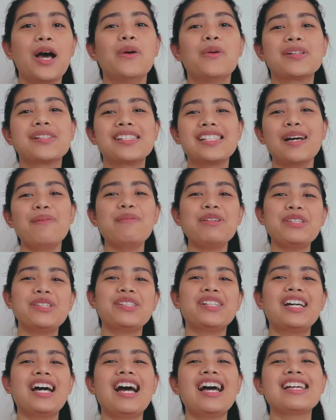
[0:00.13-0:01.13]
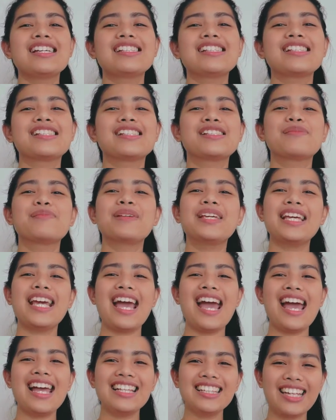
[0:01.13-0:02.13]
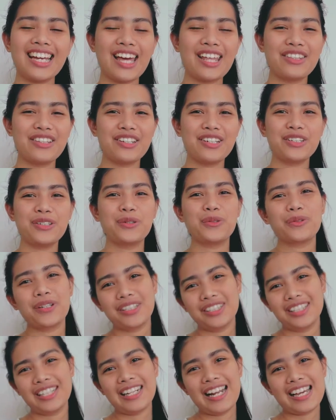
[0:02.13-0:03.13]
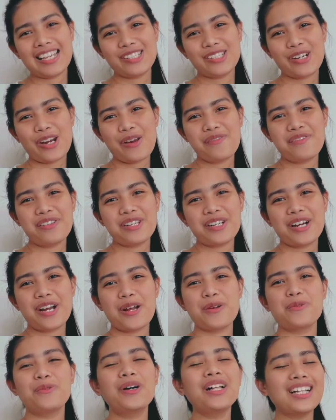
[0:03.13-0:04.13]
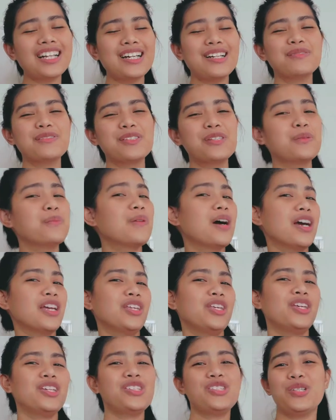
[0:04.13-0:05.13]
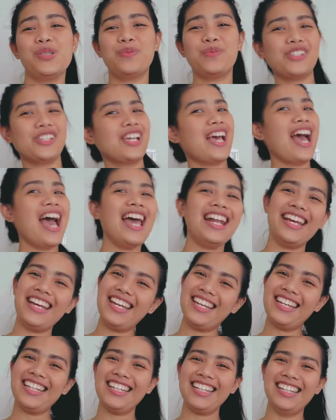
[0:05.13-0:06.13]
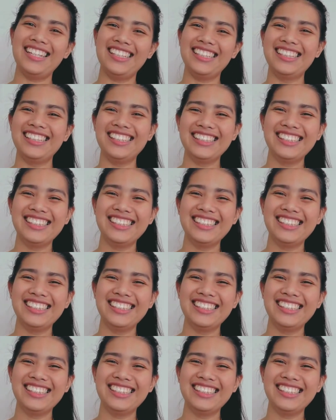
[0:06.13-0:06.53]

What's up with you guys? It's me, Anne Catherine, your Wonderlust Traveler, and welcome to my YouTube channel!